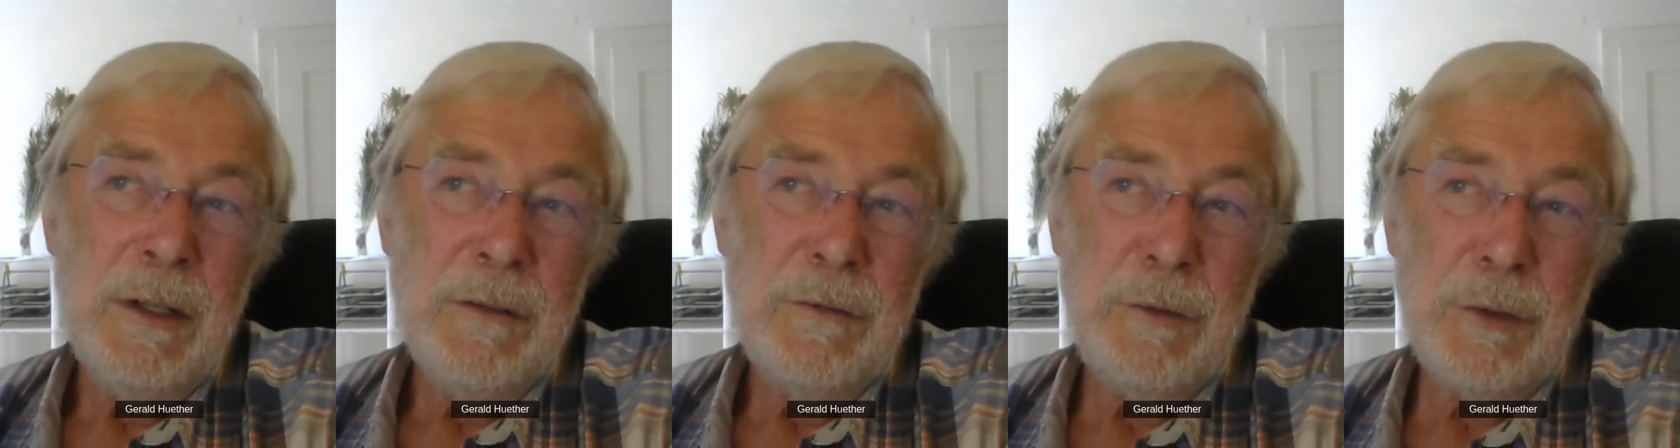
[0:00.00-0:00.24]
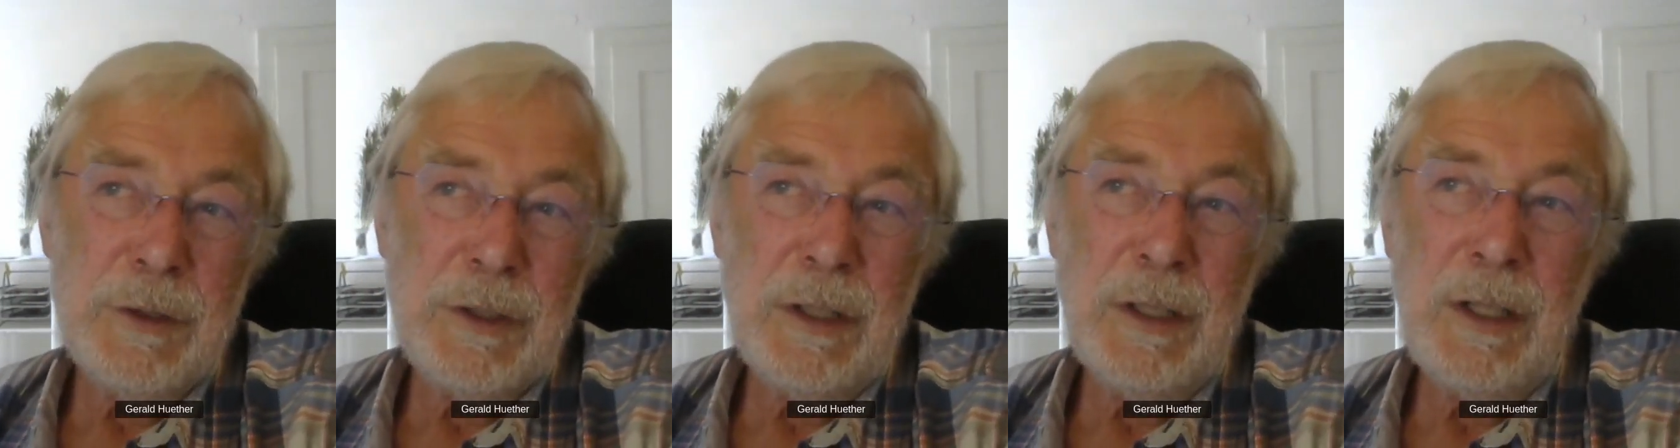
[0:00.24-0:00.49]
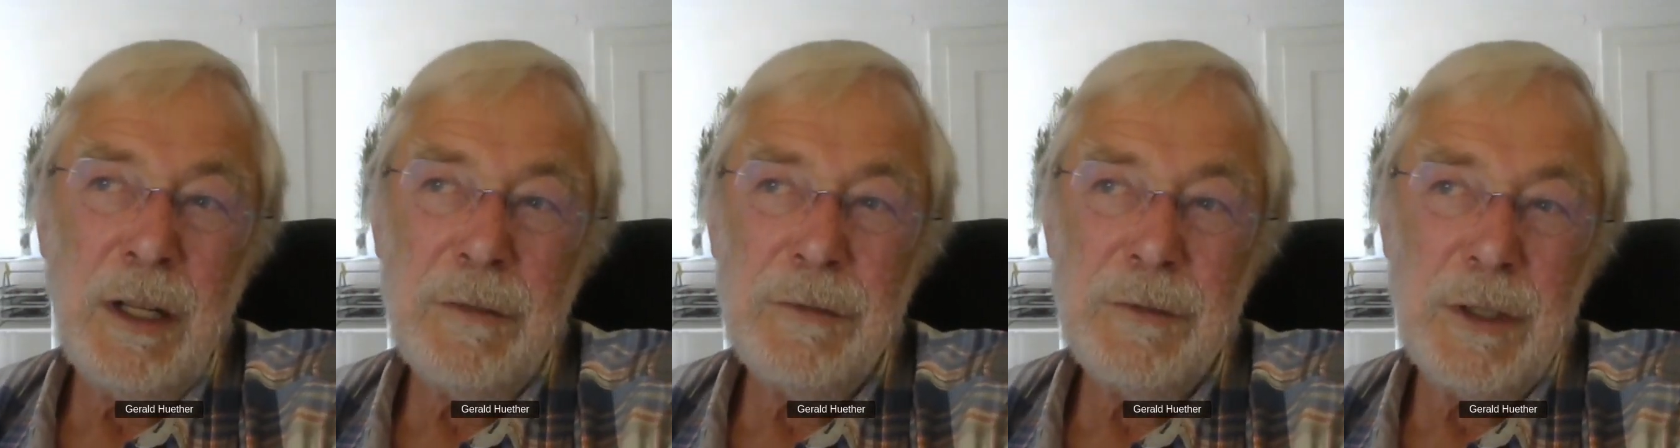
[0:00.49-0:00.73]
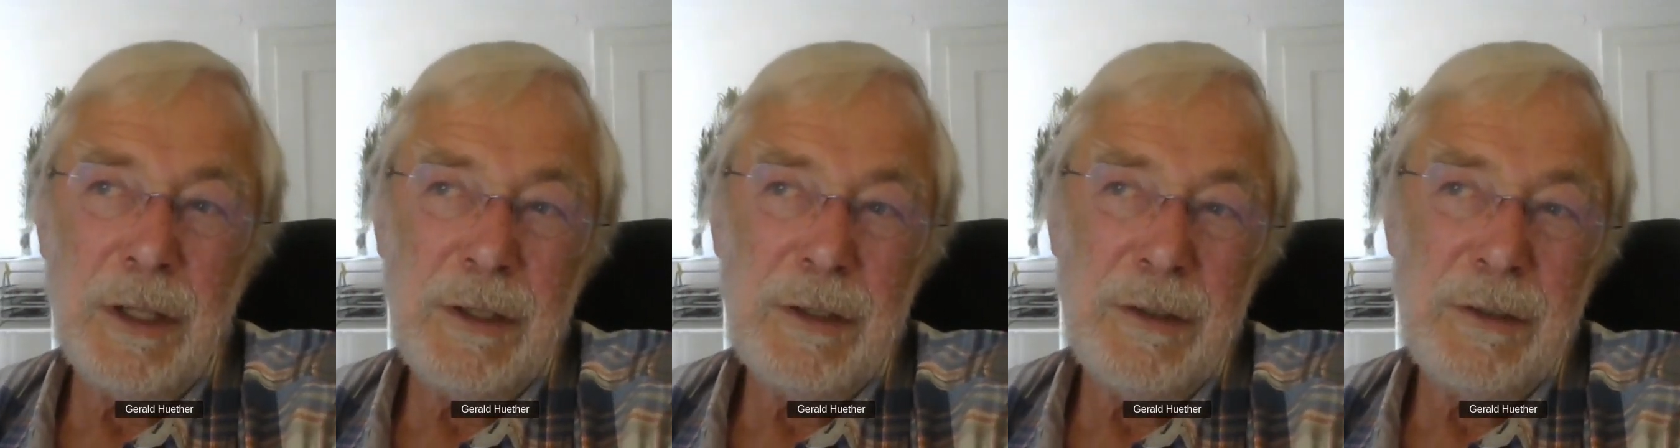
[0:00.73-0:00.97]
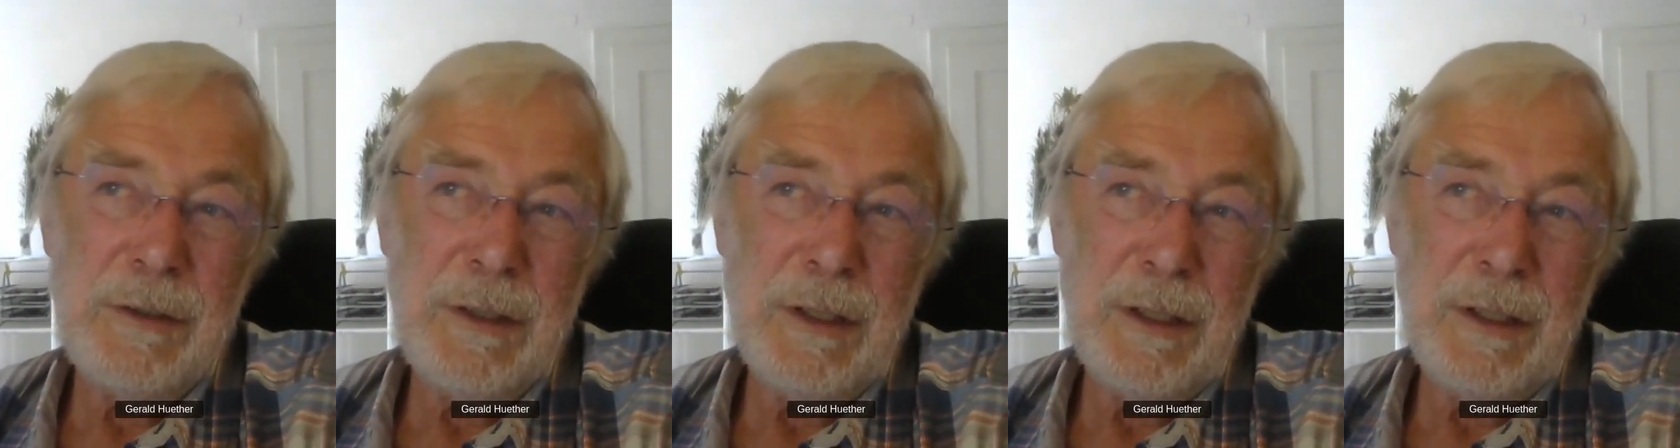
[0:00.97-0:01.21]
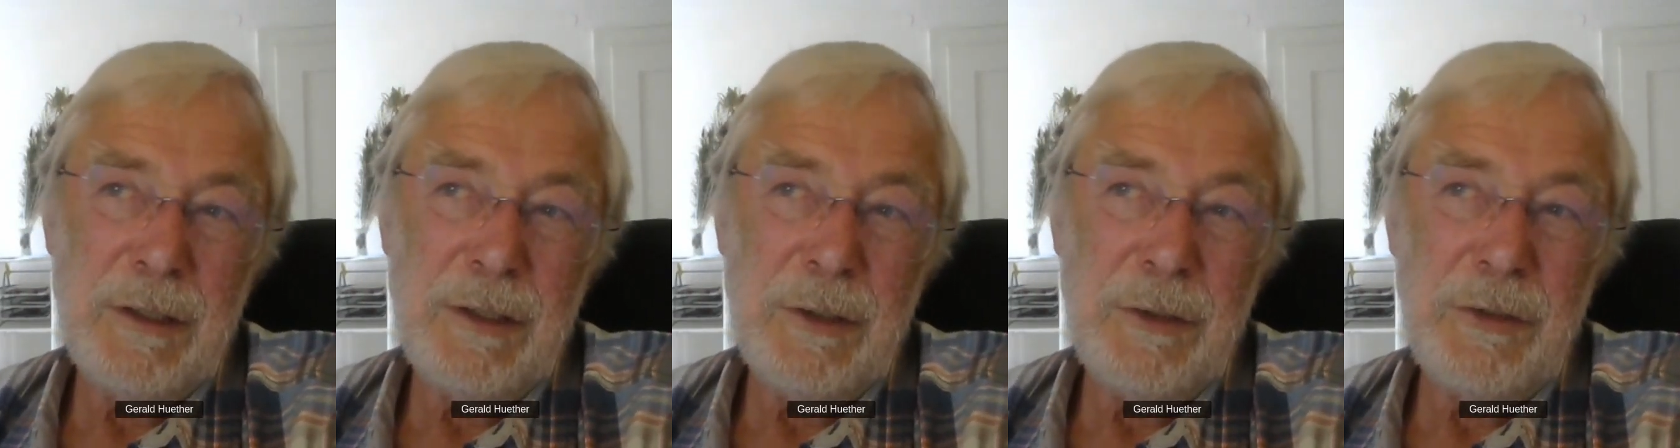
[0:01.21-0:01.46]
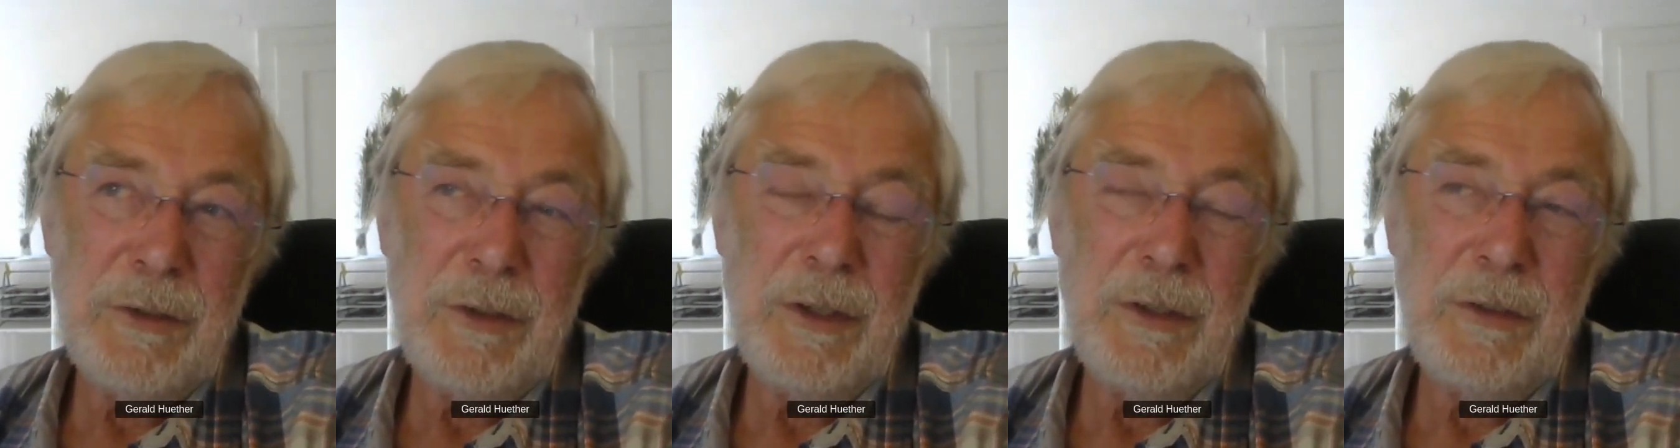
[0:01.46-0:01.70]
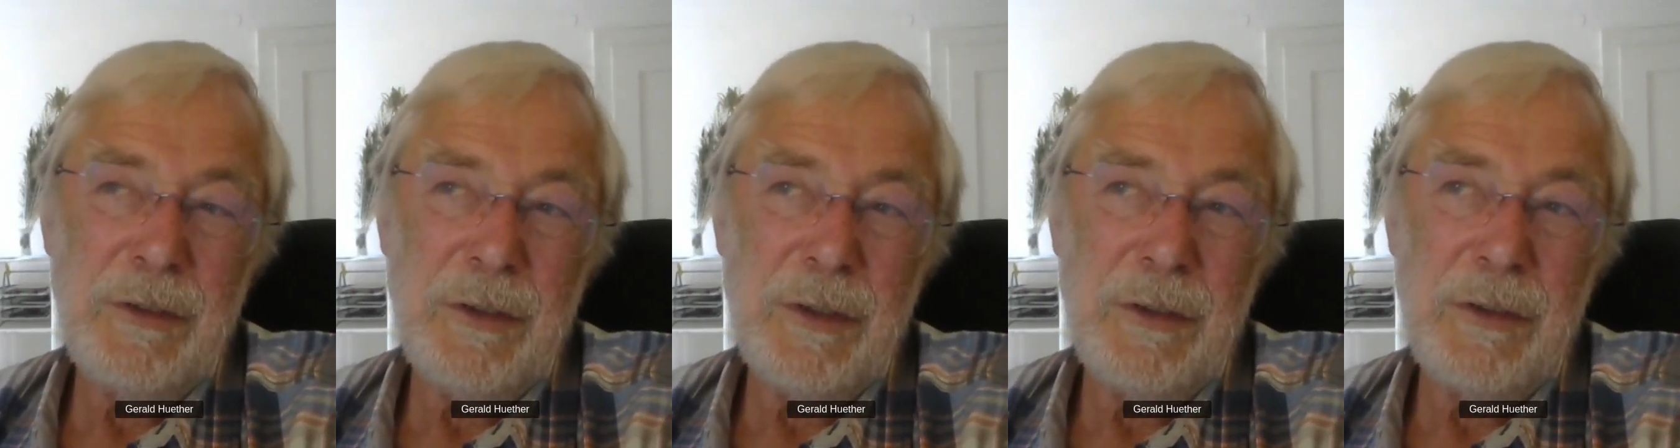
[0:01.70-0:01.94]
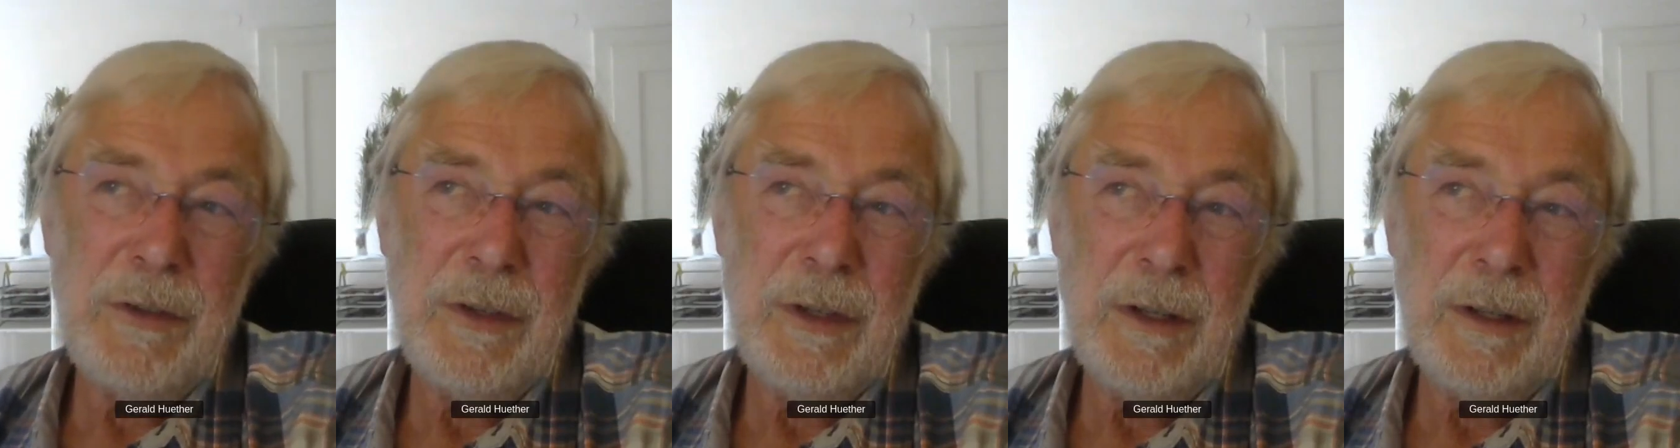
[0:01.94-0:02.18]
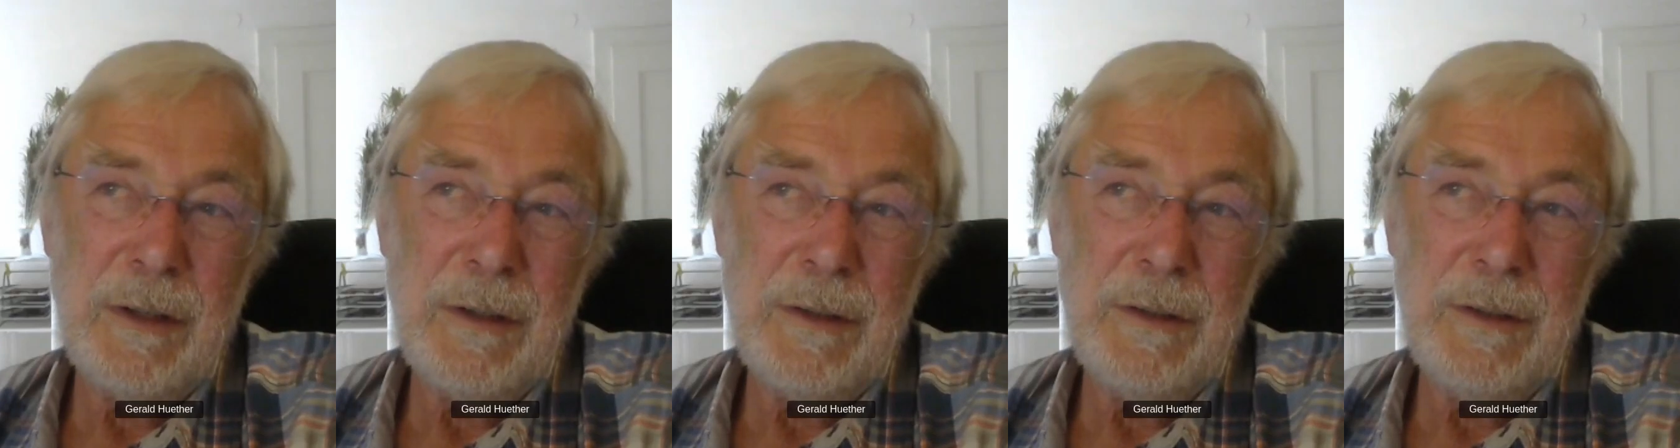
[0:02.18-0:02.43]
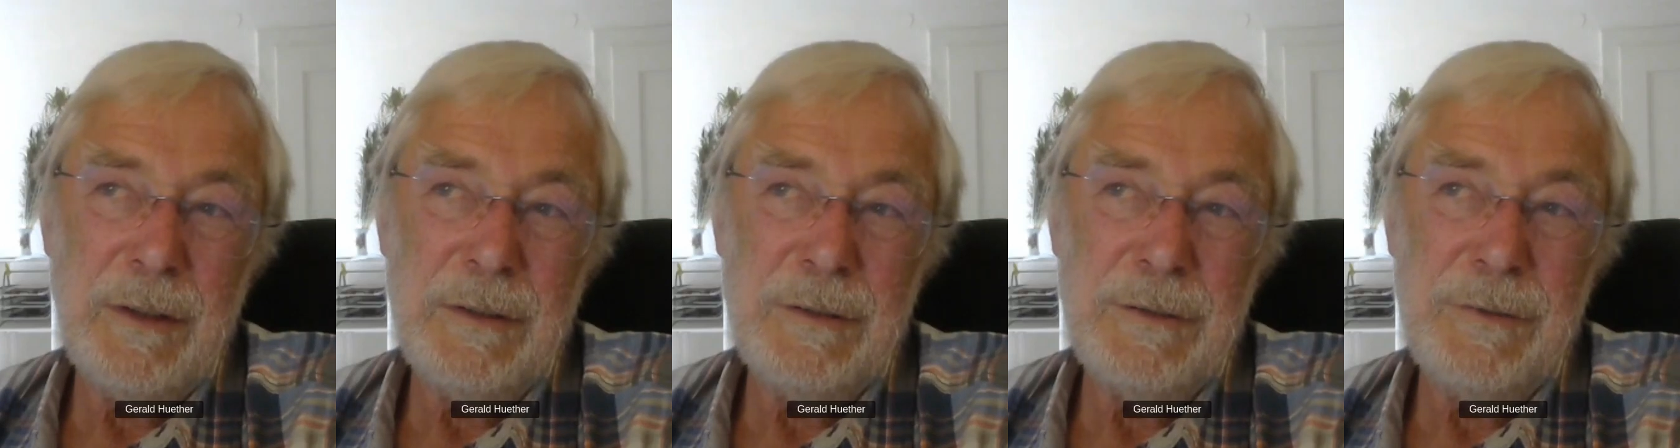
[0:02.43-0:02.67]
Vorteilhafte daran ist, dass das ja äh,